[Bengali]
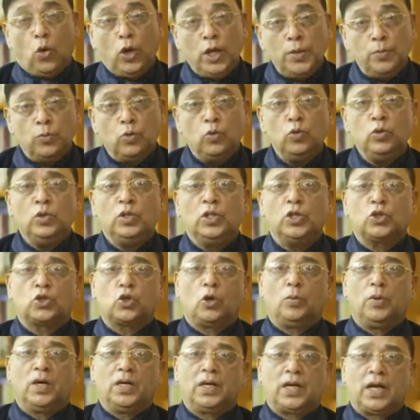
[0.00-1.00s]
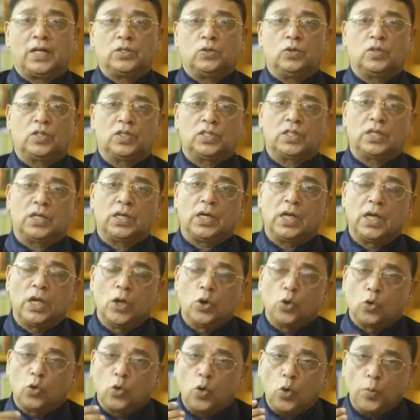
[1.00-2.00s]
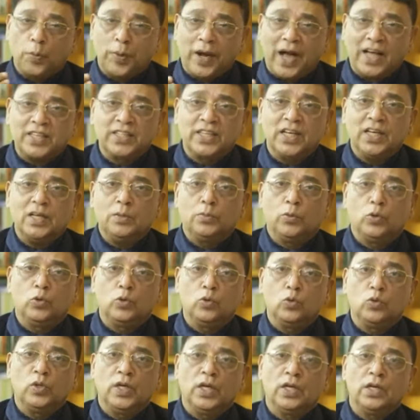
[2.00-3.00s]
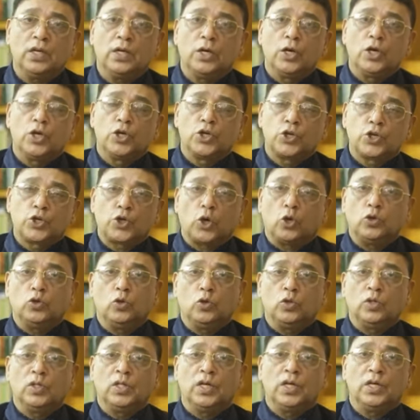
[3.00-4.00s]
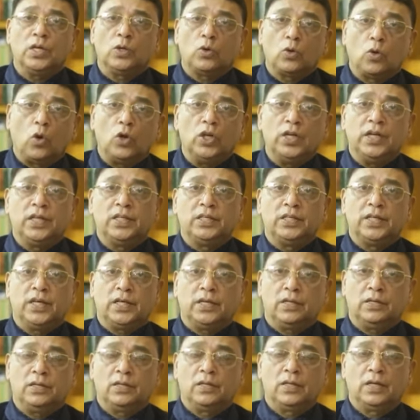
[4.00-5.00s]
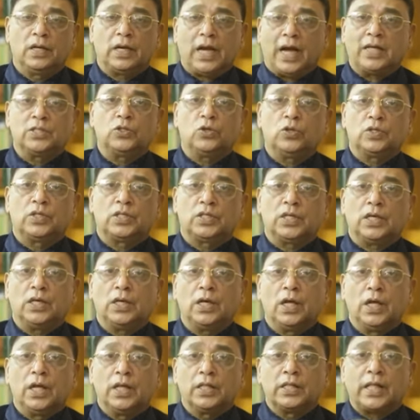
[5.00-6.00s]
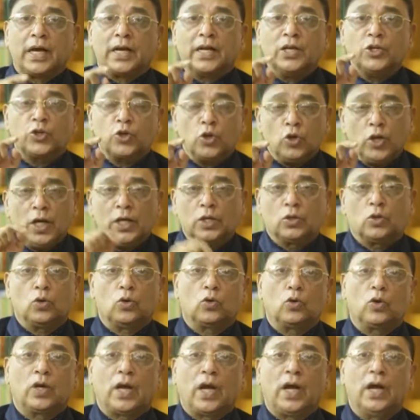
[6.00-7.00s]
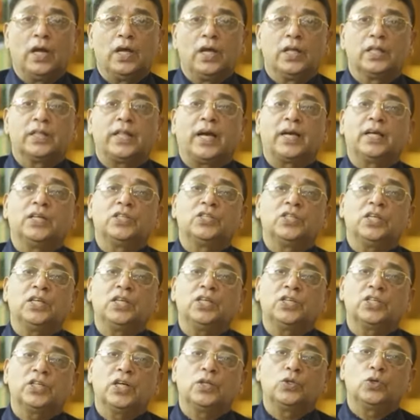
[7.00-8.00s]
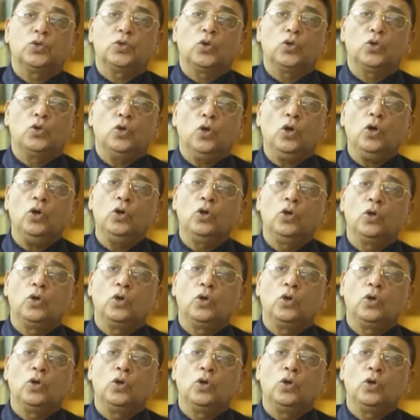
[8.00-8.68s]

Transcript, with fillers: ওই মুহূর্তে সবার কাজ হচ্ছে খুব কাছের বন্ধুদের স্বজনদের কলিগদের কাজ হচ্ছে তাকে শনাক্ত করা তাকে চিকিৎসার জন্য